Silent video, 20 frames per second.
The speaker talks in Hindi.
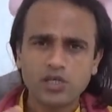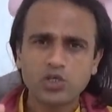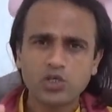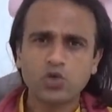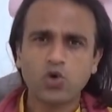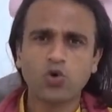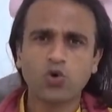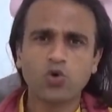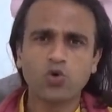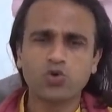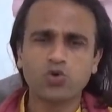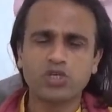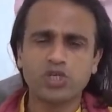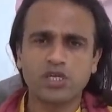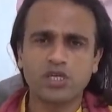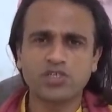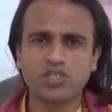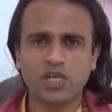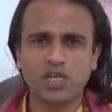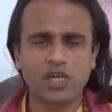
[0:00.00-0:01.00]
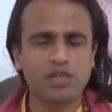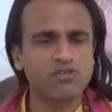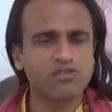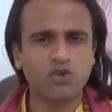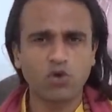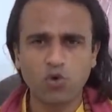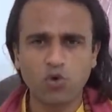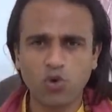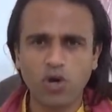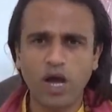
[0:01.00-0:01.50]
योग गुरु धीरज चैनल
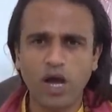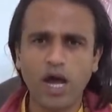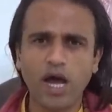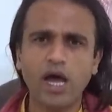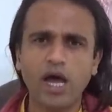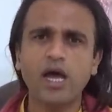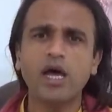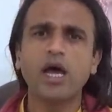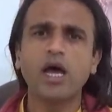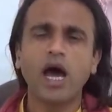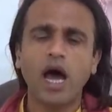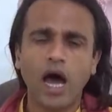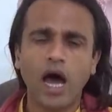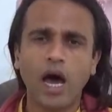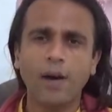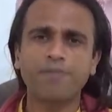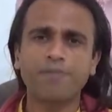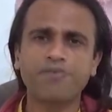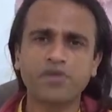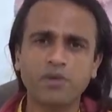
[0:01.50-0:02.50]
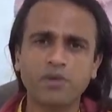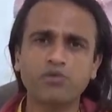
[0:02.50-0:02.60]
से होगा आप सब